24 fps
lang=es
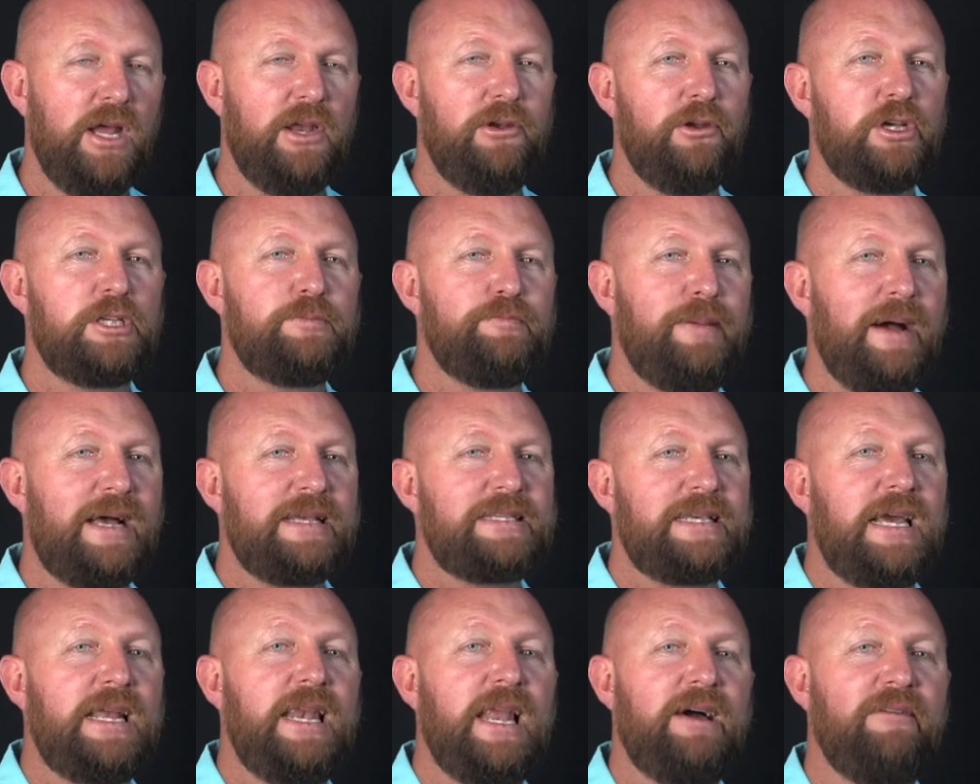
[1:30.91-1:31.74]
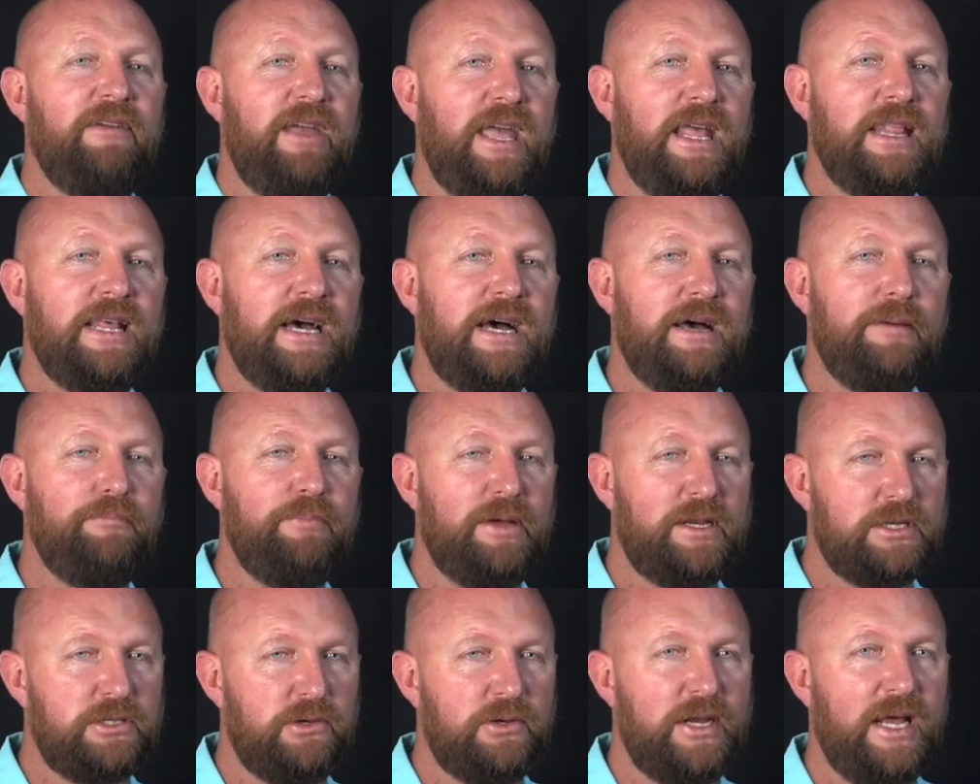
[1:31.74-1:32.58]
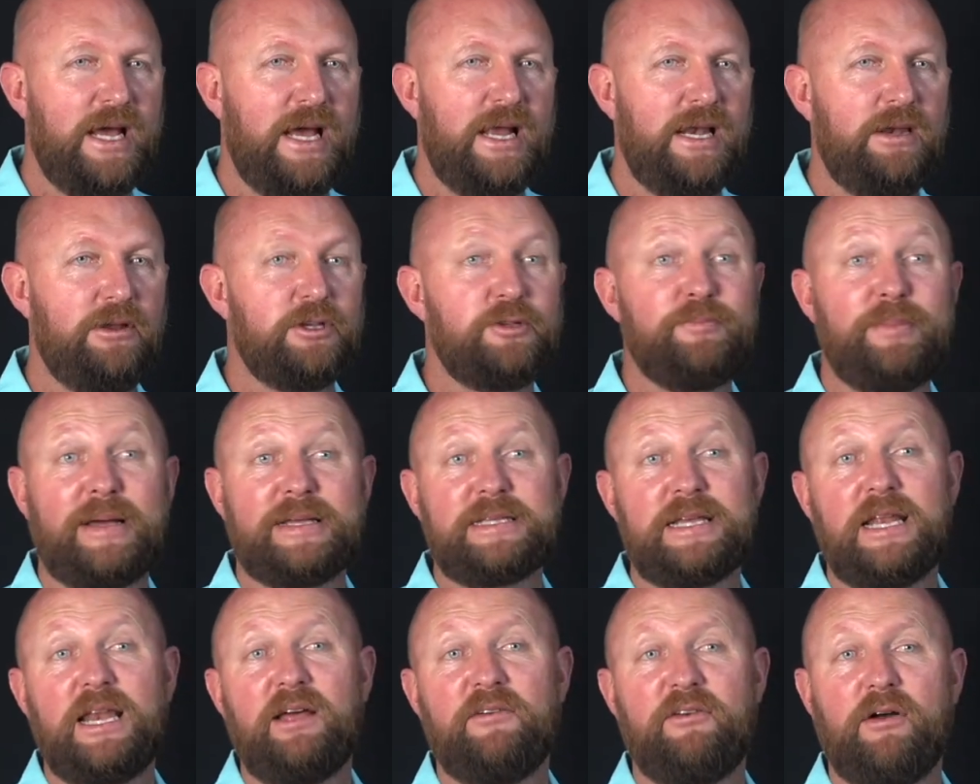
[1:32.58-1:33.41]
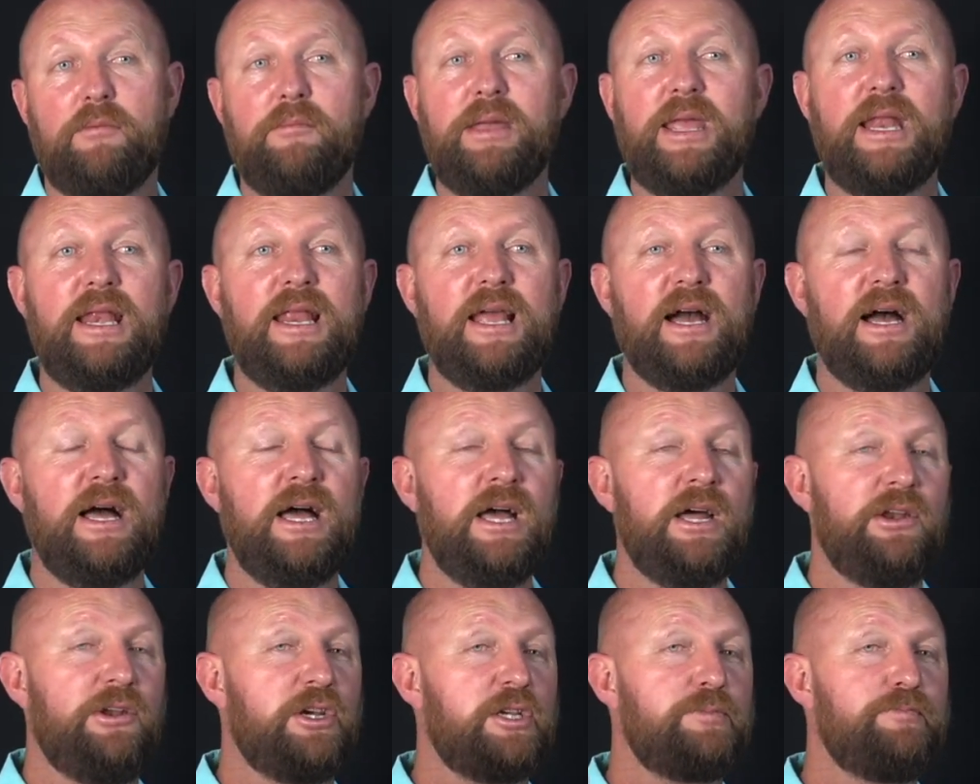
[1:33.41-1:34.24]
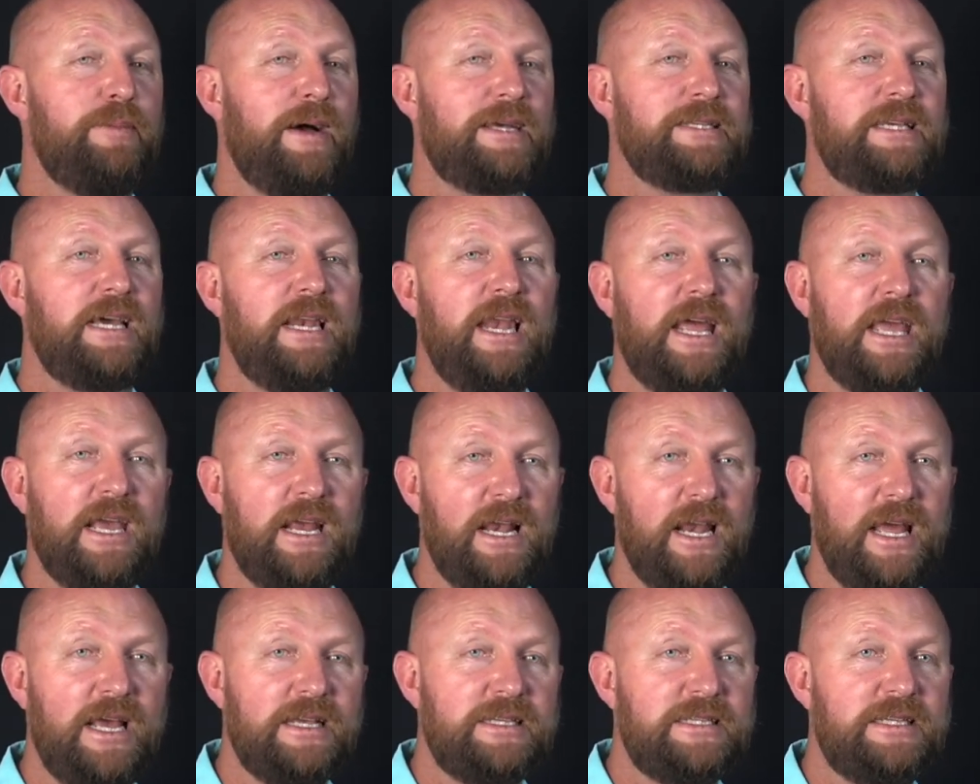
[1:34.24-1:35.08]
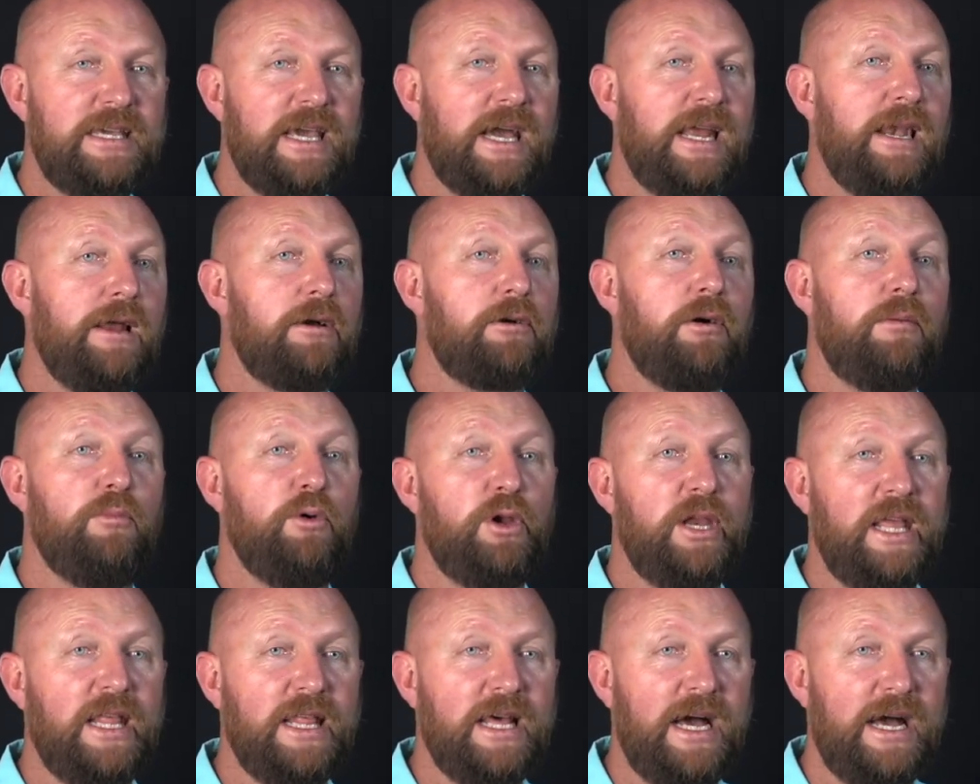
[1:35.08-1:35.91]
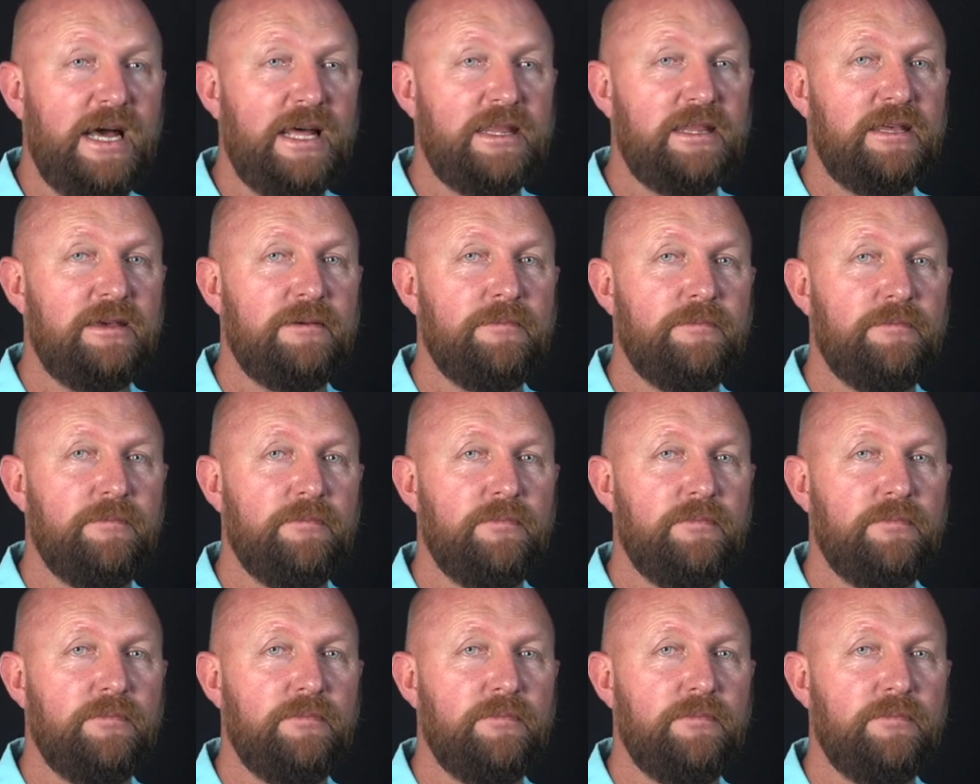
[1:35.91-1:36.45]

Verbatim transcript: Nos pasa en la vida personal, nos pasa en la familia, nos pasa en la iglesia, en la comunidad.